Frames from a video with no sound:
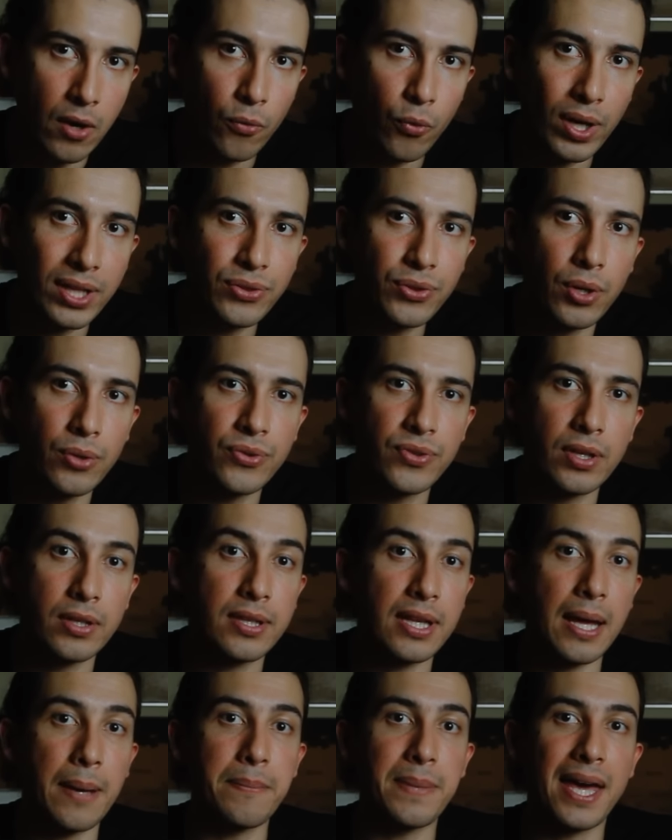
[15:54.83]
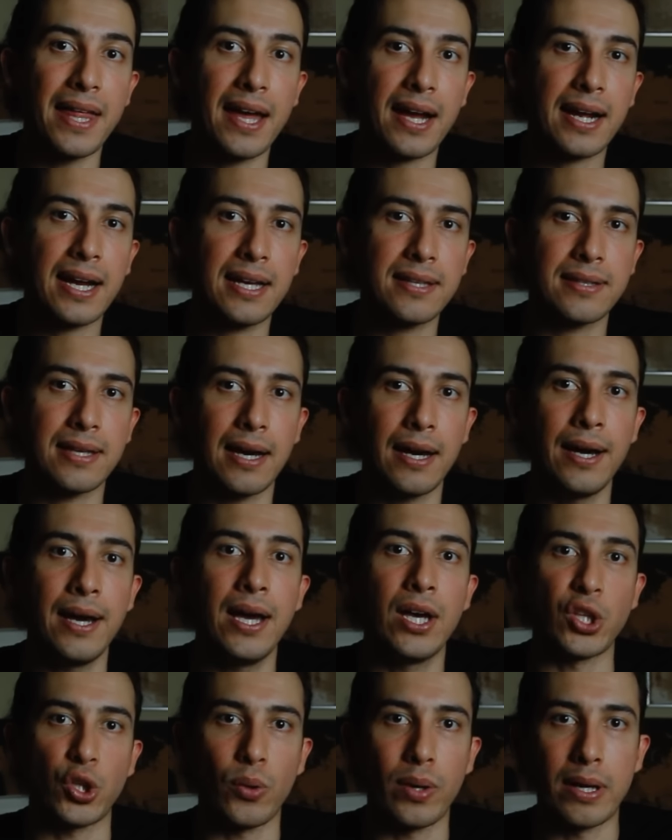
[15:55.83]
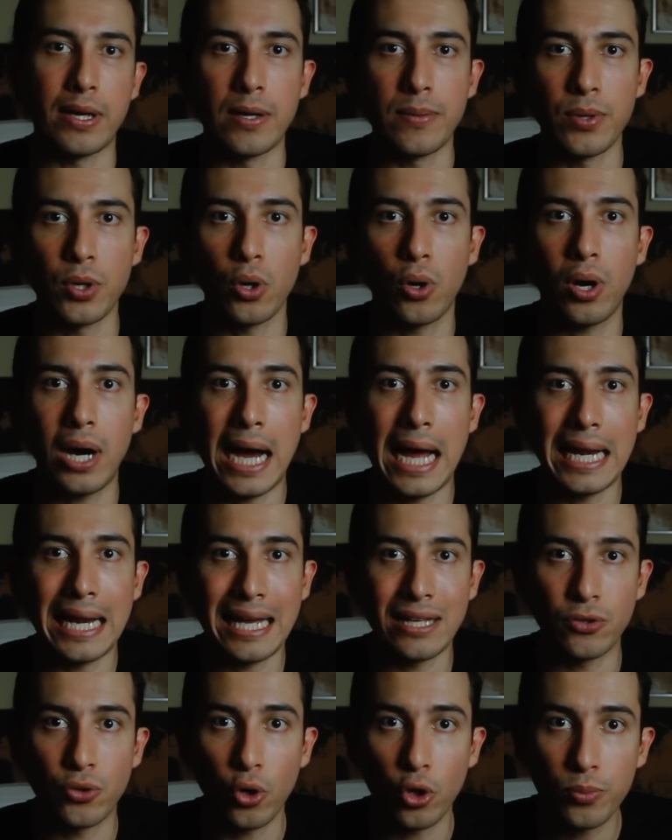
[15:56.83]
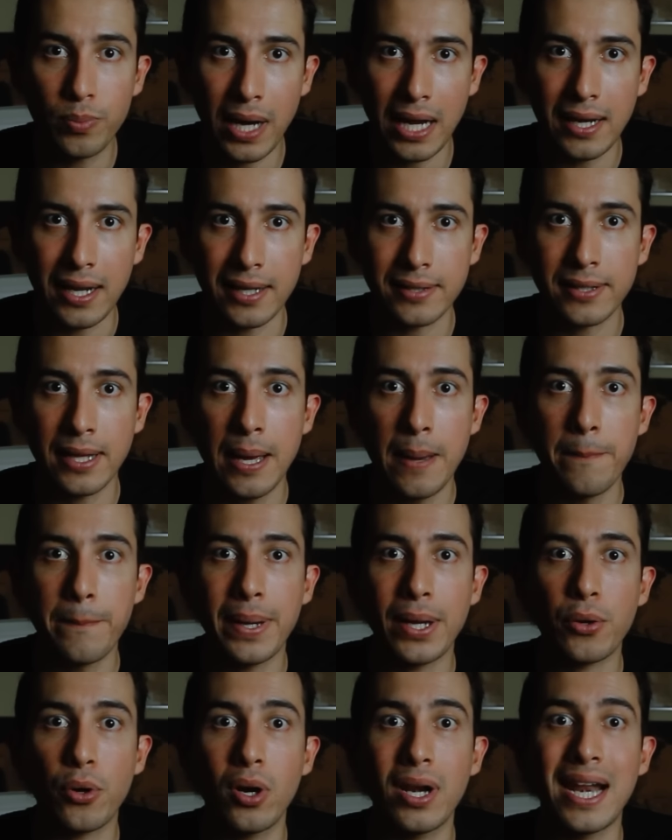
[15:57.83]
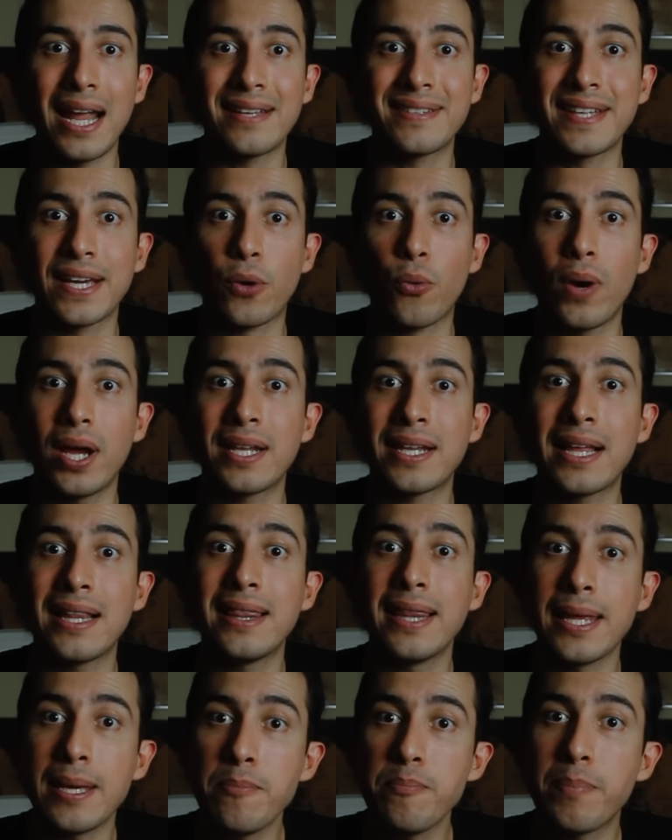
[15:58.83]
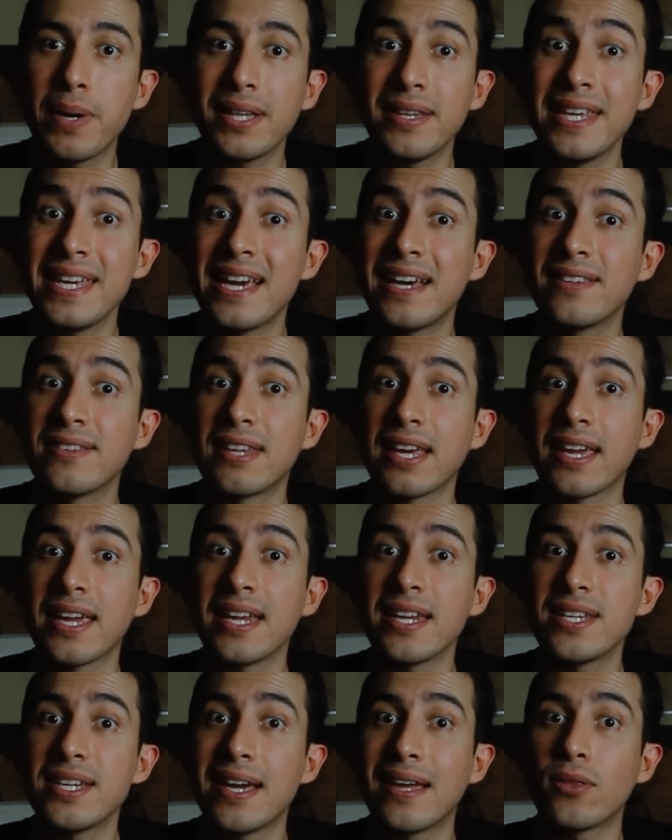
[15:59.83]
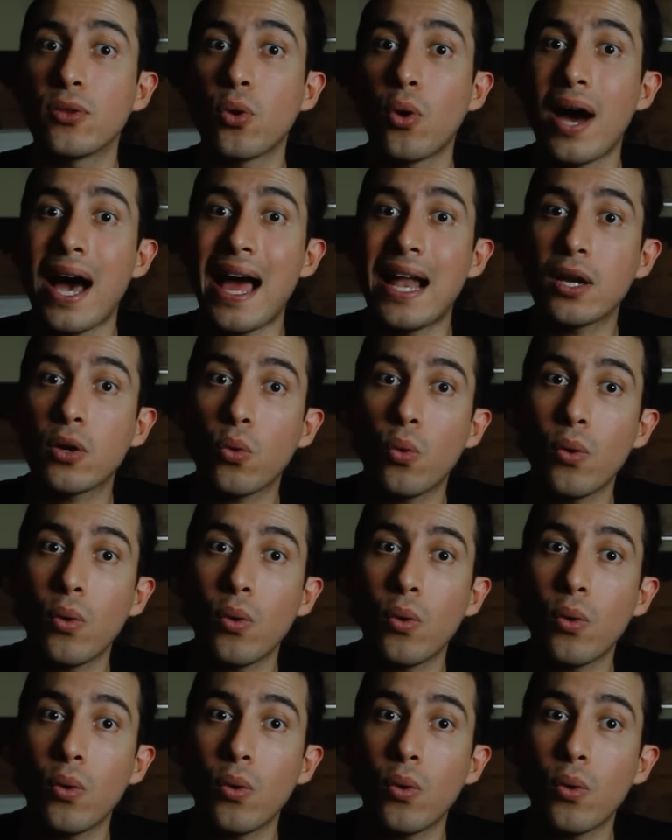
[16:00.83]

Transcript: Fue entonces enviada a casa, sobrevivió a las dos balas, pero las secuelas le impedían seguir yendo al